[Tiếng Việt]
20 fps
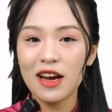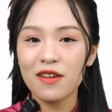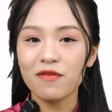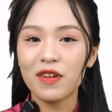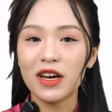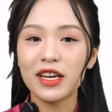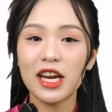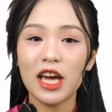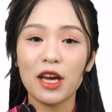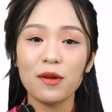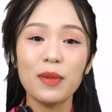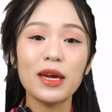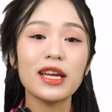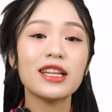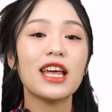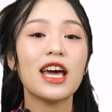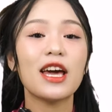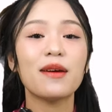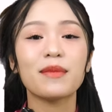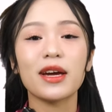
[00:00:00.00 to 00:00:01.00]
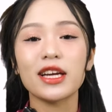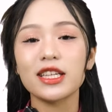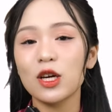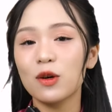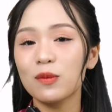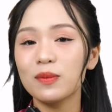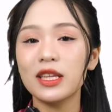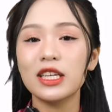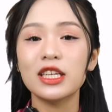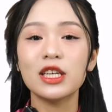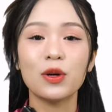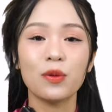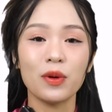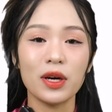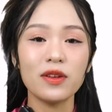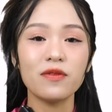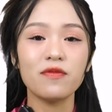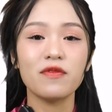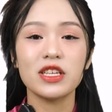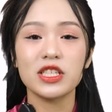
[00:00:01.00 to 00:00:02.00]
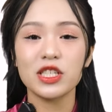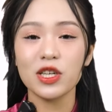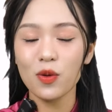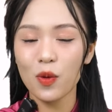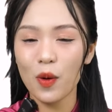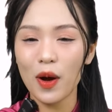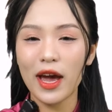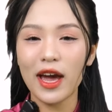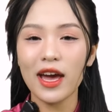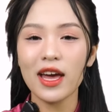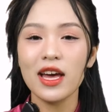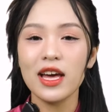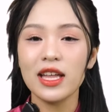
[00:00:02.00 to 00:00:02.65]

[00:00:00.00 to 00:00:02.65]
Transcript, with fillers: Và để biết thêm các thông tin hữu ích về sức khỏe